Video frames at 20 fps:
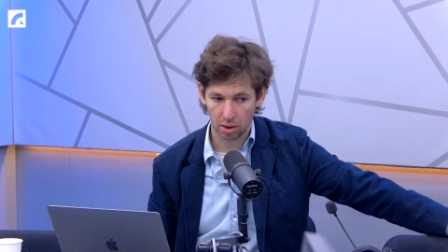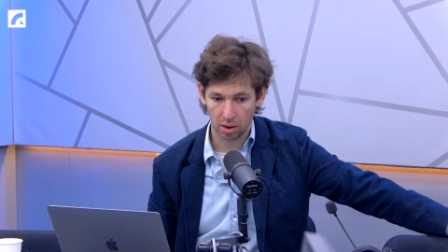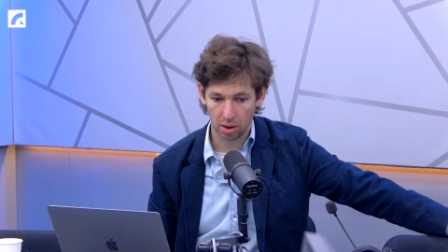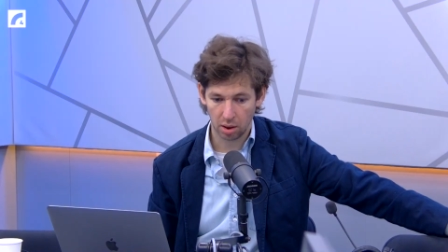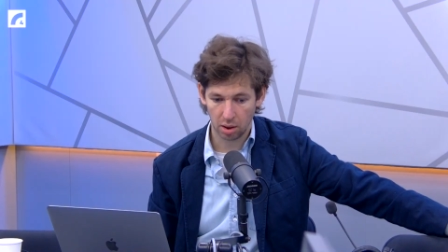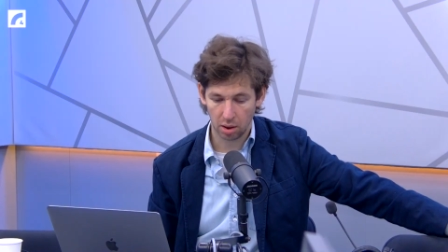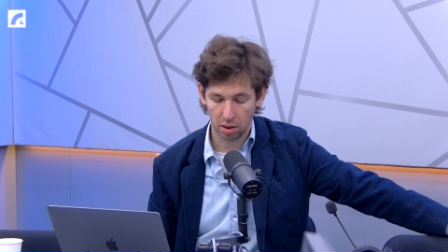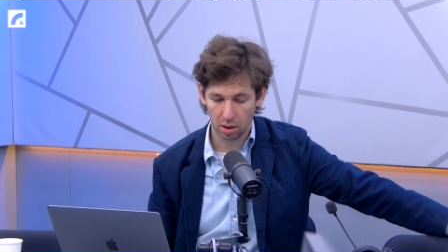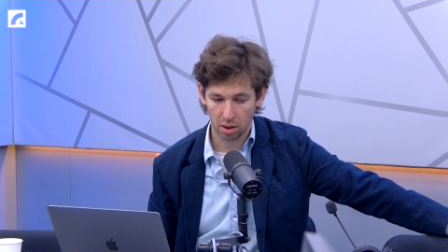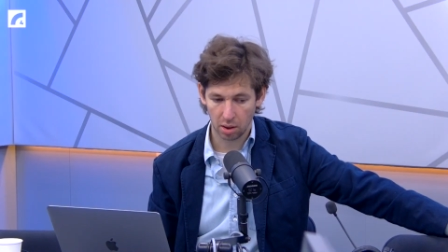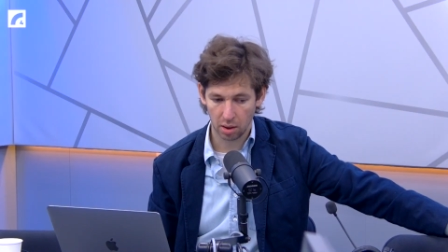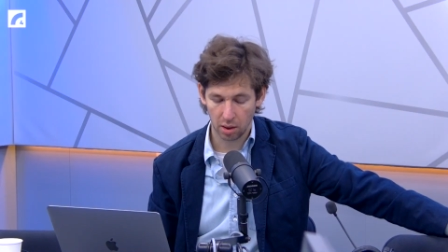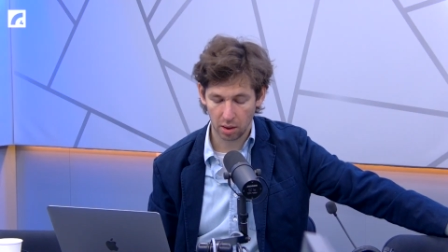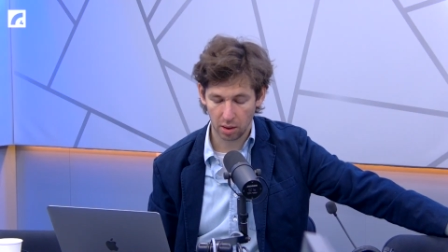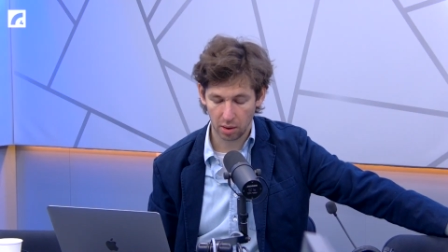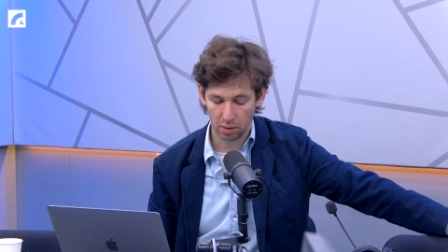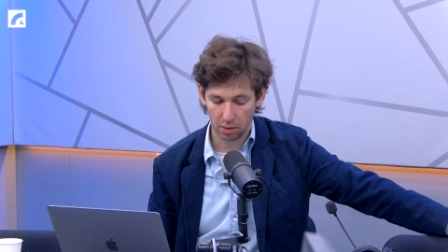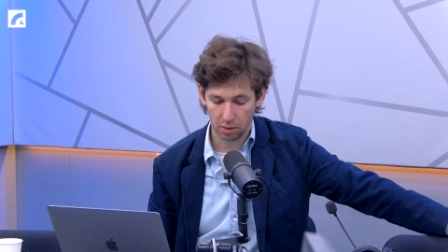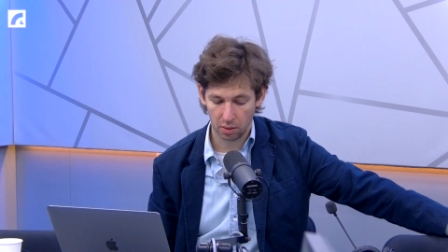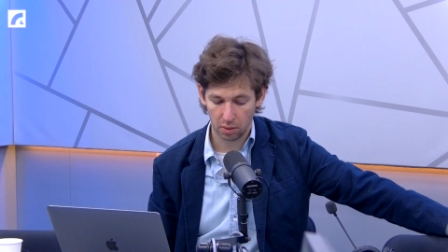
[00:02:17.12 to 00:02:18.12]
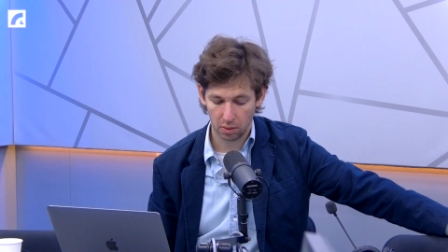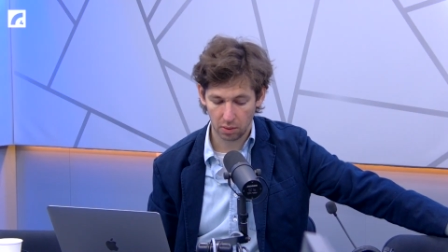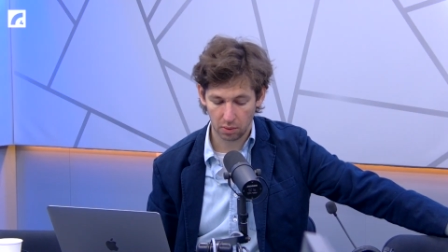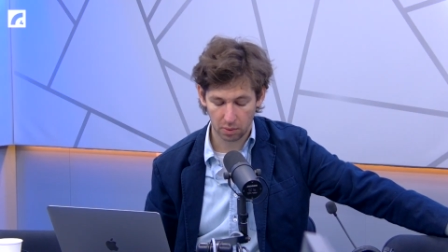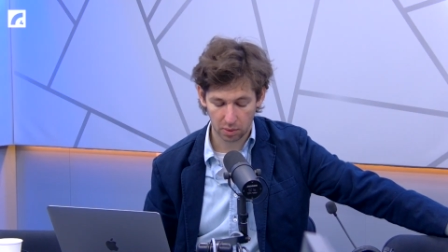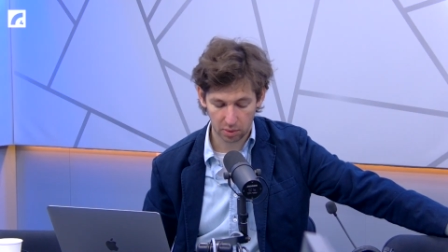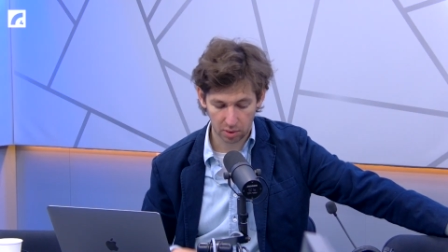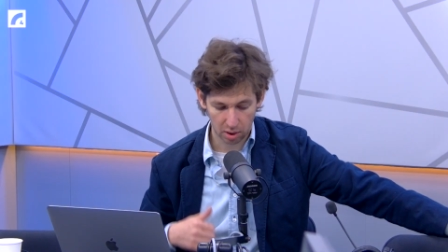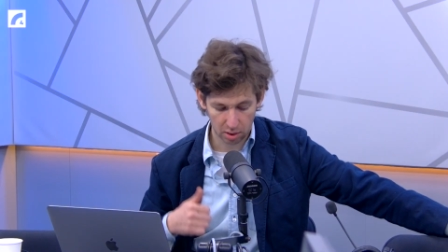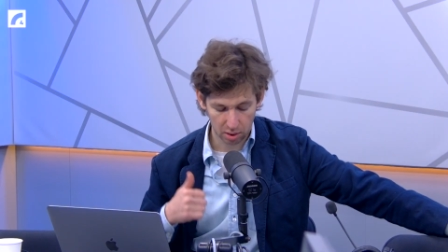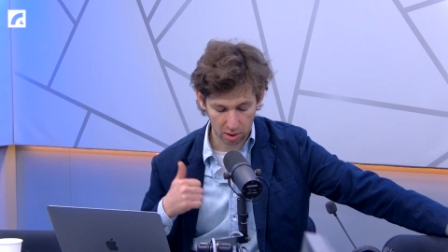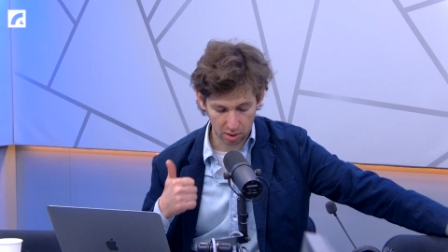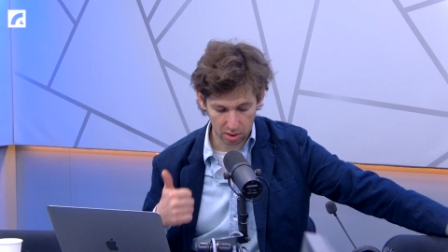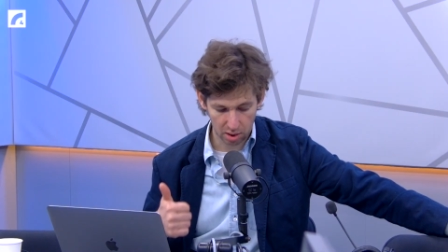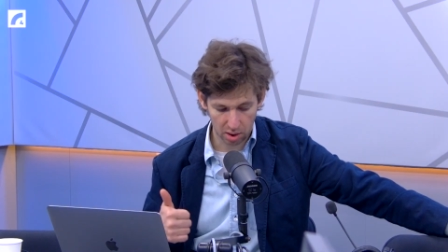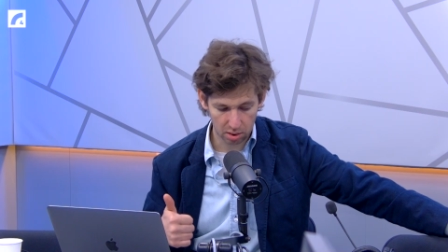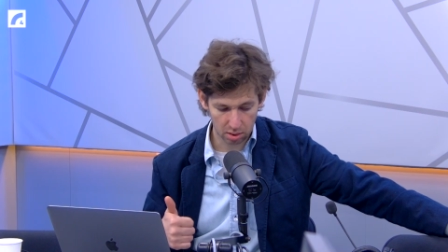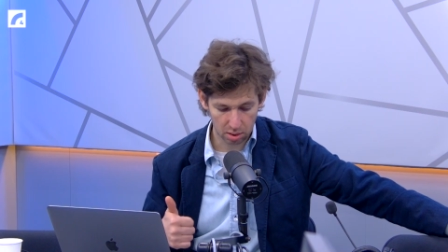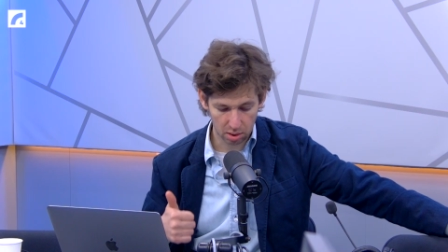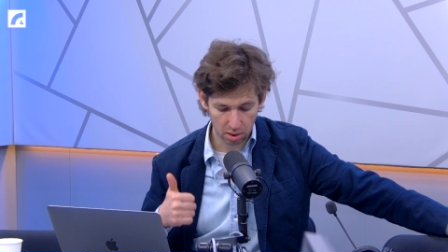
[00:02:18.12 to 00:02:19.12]
и, и это, это
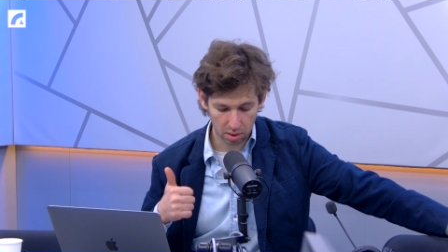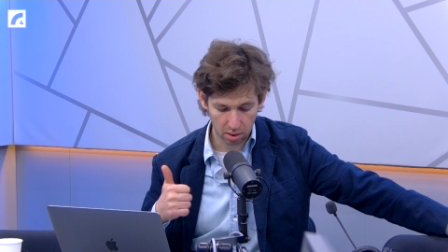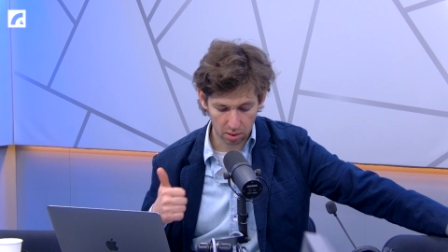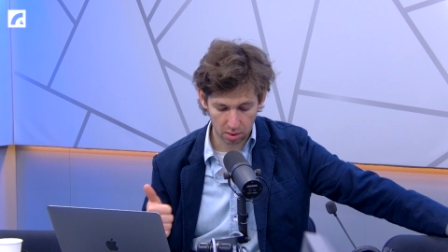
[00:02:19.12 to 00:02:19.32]
один.